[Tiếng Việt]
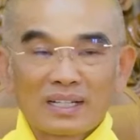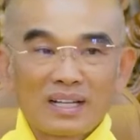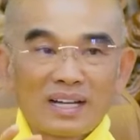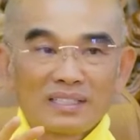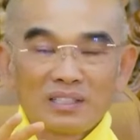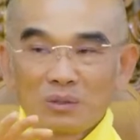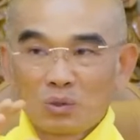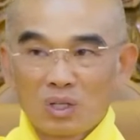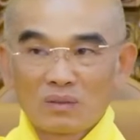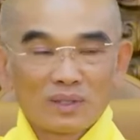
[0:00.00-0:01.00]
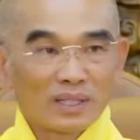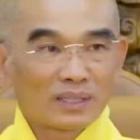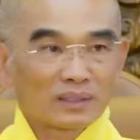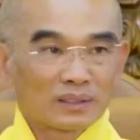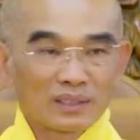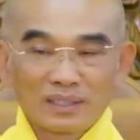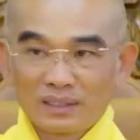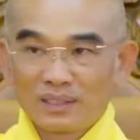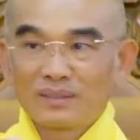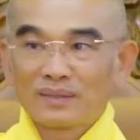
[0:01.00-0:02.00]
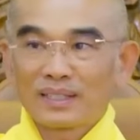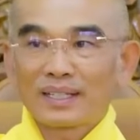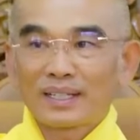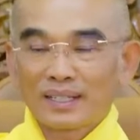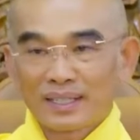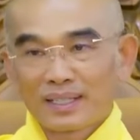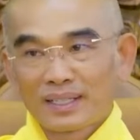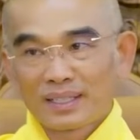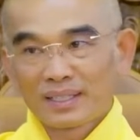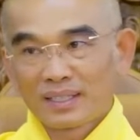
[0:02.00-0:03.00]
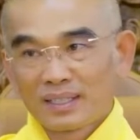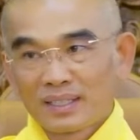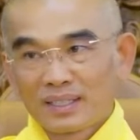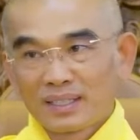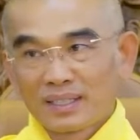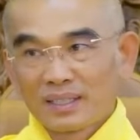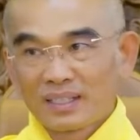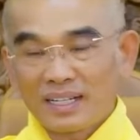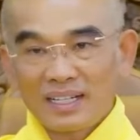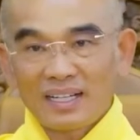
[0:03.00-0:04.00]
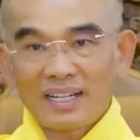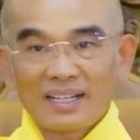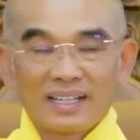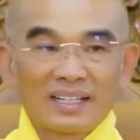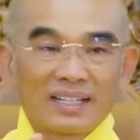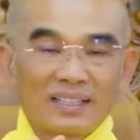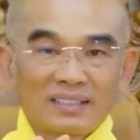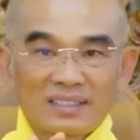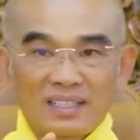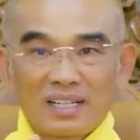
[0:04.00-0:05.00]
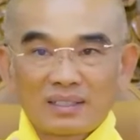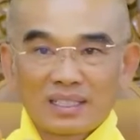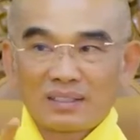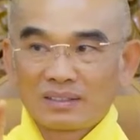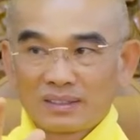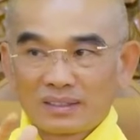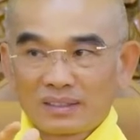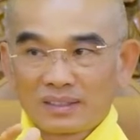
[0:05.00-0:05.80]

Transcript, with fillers: an ở hai chiều thuận và nghịch, tức là thương và ghét. Thì cả hai cái này nó sẽ là sao?